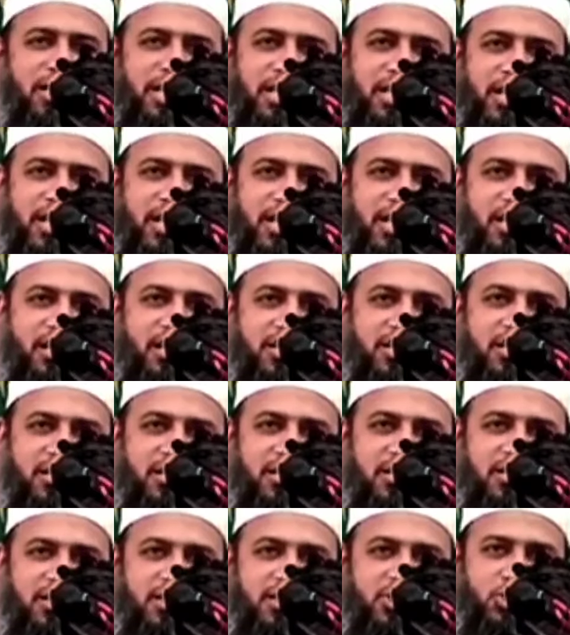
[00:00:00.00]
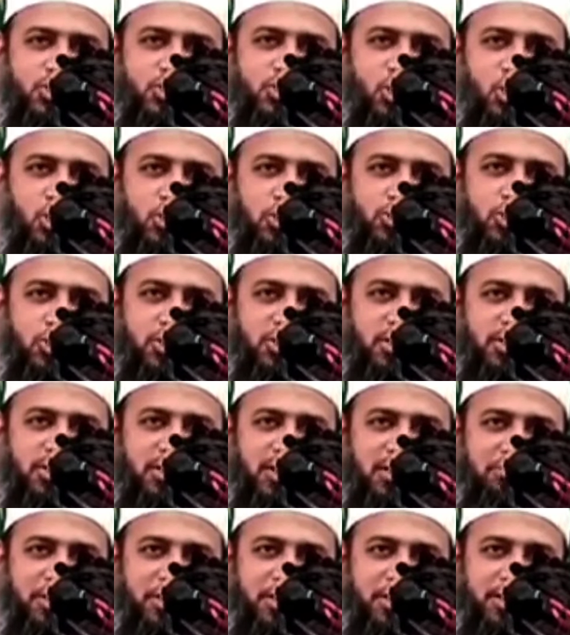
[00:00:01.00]
নিয়ে
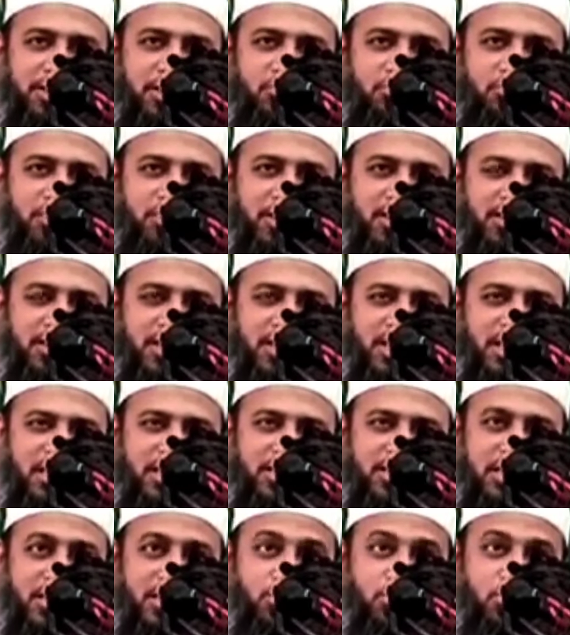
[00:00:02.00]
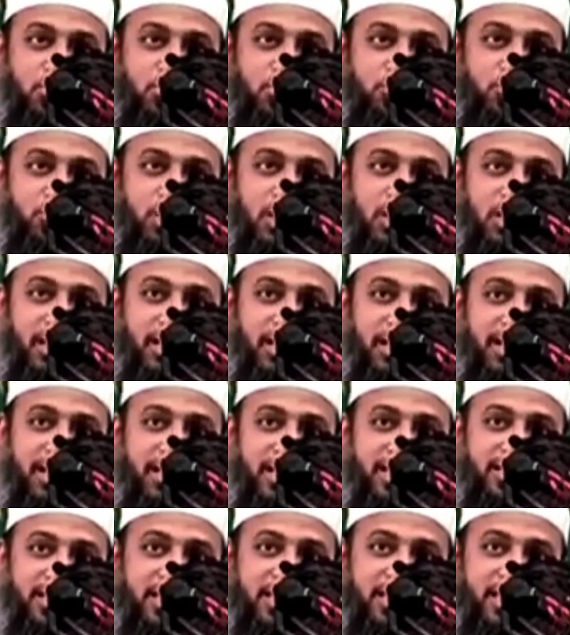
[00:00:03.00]
ষড়যন্ত্রে মেতে উঠেছে যে কোনো মূল্যে
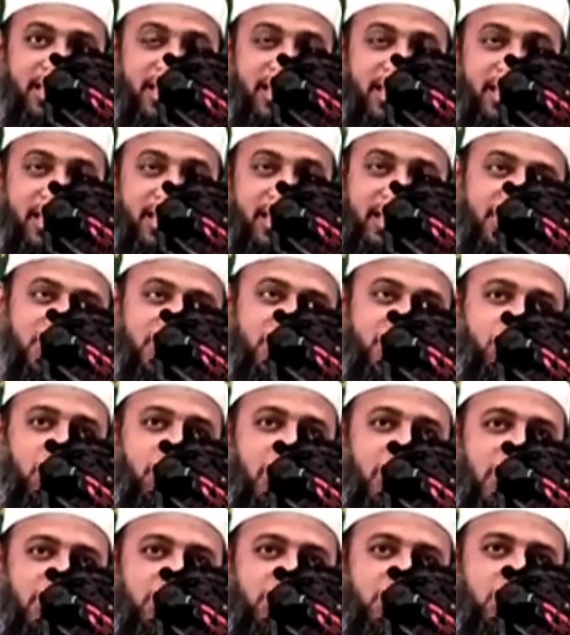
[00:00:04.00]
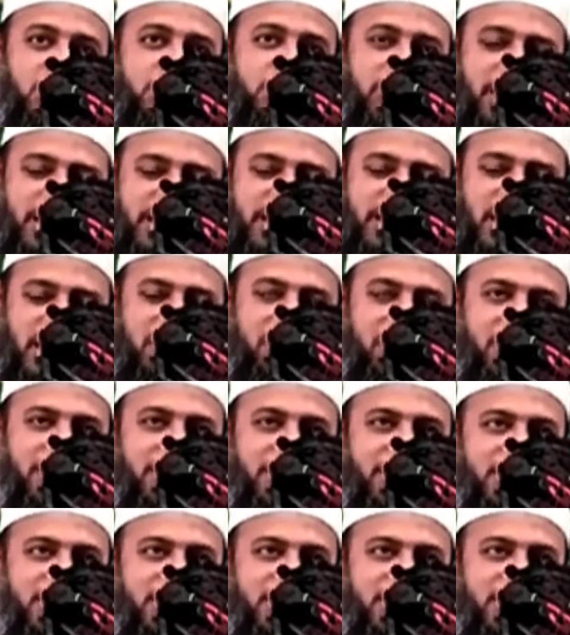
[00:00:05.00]
এটিকে খ্রিস্ট রাজ্য বানিয়ে আমার